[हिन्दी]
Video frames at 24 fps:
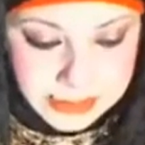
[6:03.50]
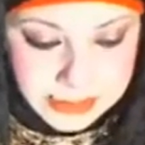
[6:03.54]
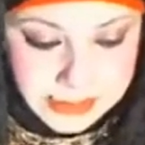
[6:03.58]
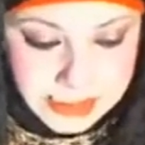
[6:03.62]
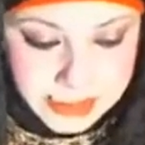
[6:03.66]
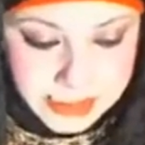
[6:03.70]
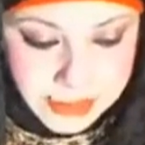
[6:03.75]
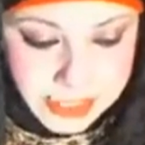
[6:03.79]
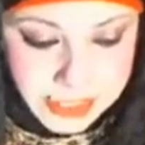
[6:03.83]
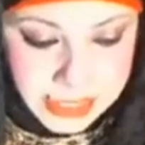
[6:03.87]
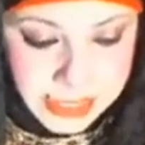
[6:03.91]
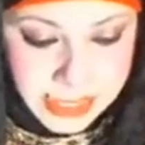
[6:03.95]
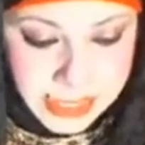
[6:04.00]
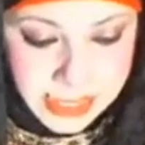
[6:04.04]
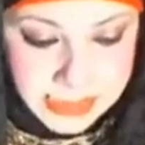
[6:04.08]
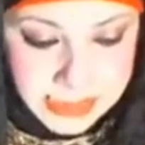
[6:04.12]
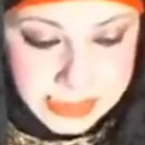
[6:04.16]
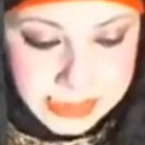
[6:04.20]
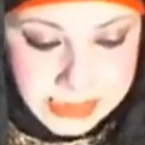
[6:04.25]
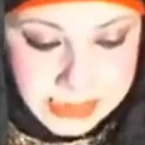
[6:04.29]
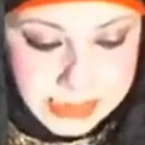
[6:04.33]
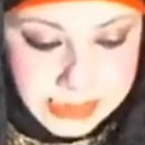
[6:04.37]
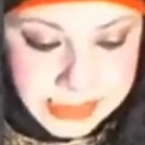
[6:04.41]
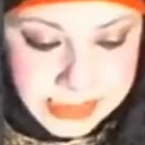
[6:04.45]
डबल नाइन
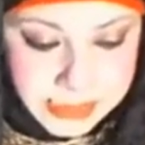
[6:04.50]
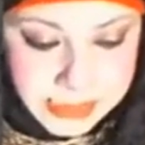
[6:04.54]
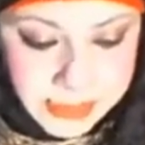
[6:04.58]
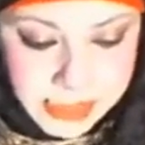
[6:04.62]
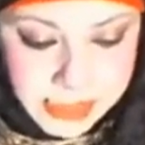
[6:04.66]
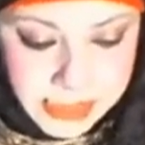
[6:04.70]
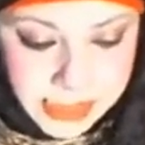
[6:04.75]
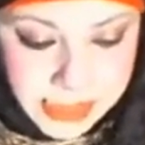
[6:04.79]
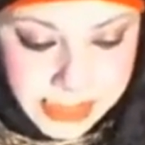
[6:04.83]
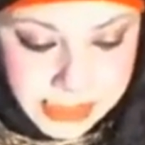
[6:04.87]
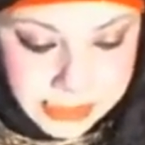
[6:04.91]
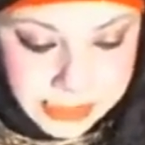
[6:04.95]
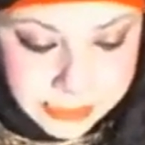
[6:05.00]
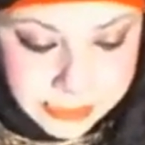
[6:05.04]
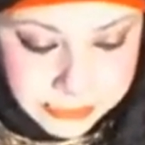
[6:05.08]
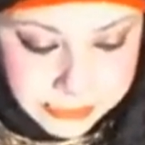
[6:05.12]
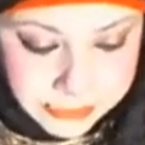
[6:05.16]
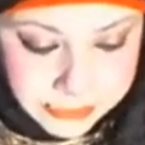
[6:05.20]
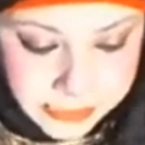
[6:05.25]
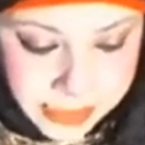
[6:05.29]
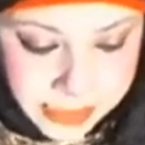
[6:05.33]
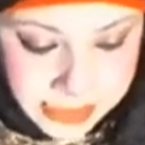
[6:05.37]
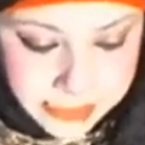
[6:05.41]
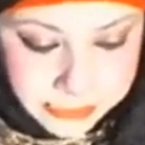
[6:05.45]
डबल नाइन
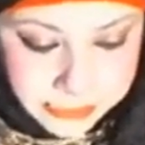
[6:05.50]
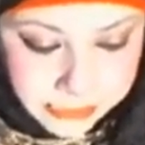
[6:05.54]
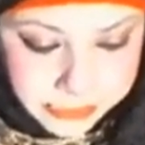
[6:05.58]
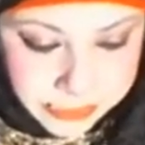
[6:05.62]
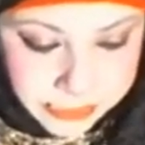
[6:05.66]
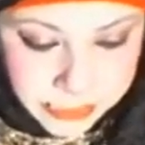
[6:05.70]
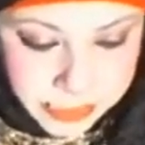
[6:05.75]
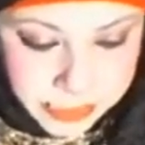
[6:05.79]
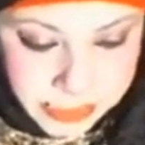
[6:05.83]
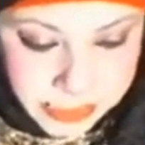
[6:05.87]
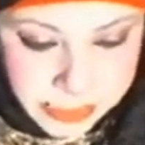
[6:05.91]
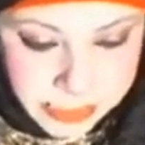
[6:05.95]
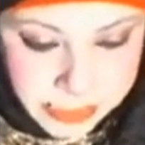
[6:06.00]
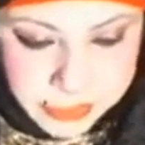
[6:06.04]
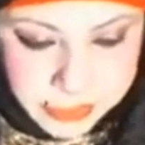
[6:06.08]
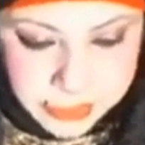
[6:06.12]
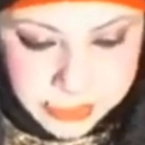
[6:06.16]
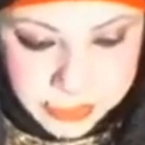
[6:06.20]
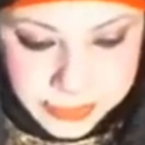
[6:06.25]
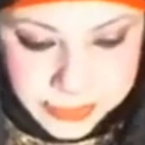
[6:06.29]
फाइव थ्री टू